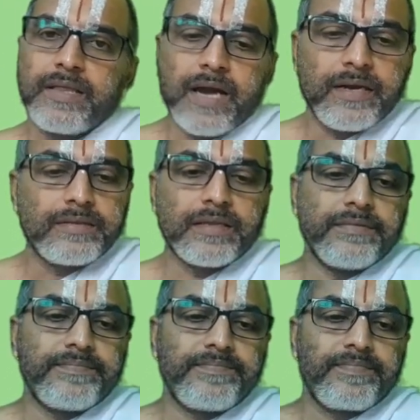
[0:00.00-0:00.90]
இது
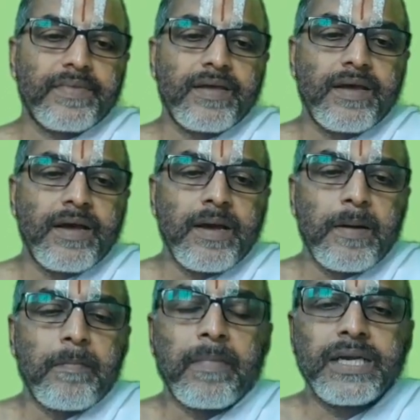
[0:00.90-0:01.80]
அடுத்தது
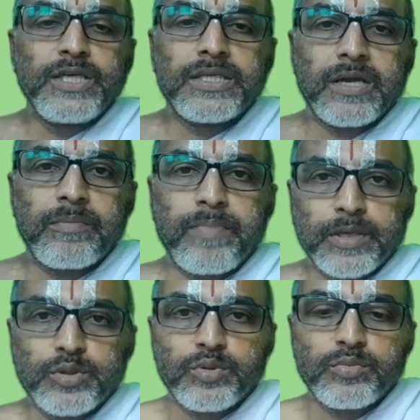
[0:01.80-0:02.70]
மனுஷர்
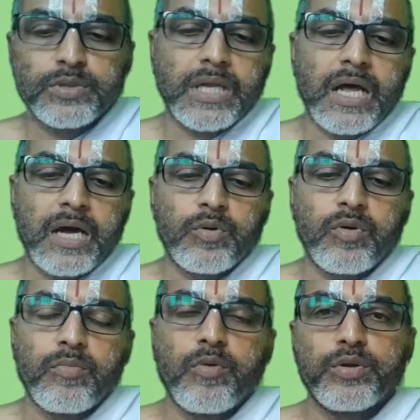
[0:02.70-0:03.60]
பசு
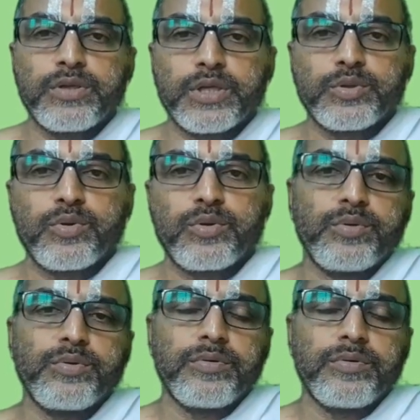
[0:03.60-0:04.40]
முதலானோர் மோந்தசோறு